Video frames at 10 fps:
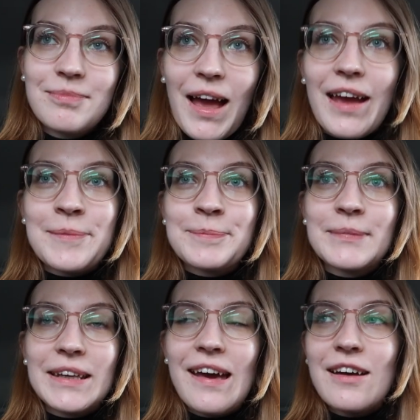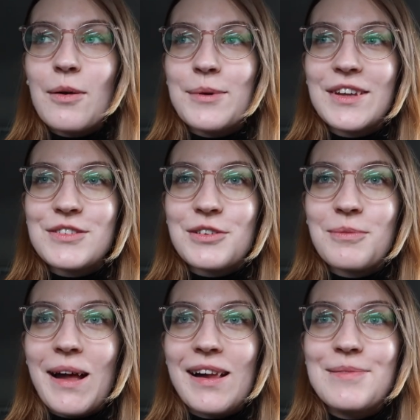Hi, der Tag war bis jetzt
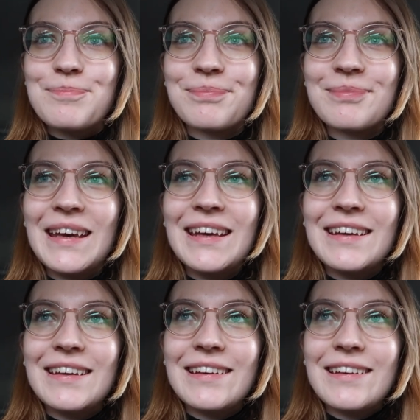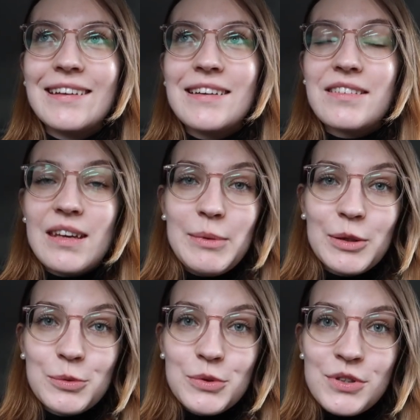schon mal
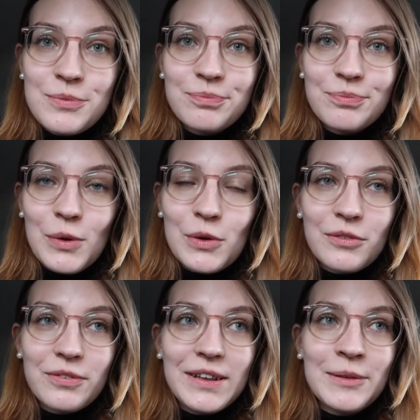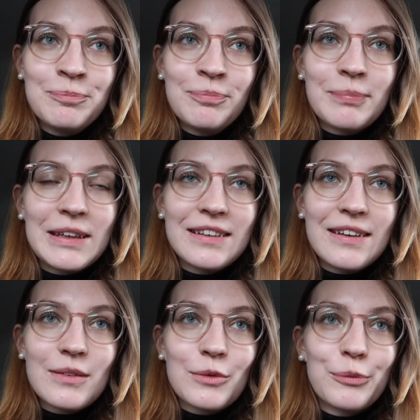semi-gut irgendwie bin ich
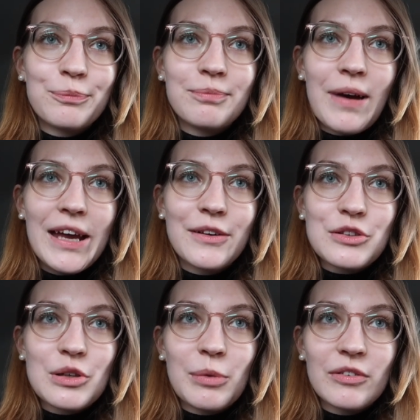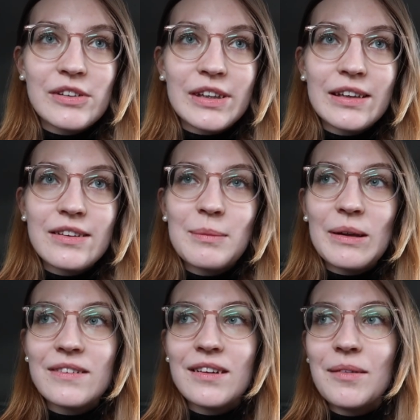nicht so eingestimmt auf das dritte
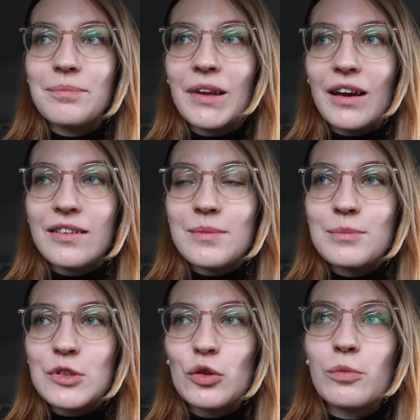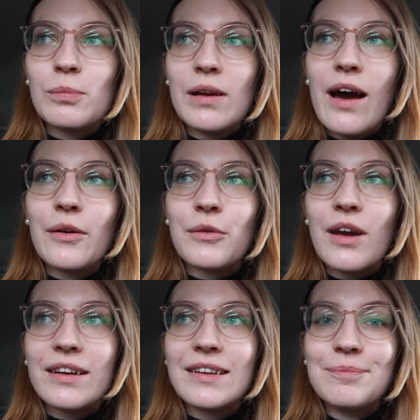Semester nach diesem Stundenplan und
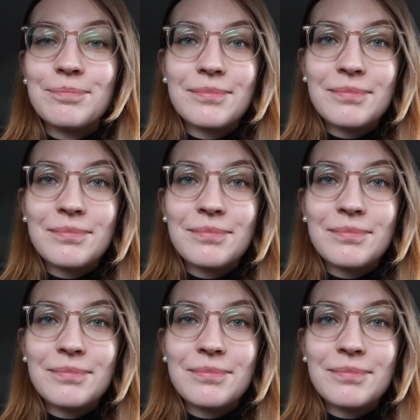nach den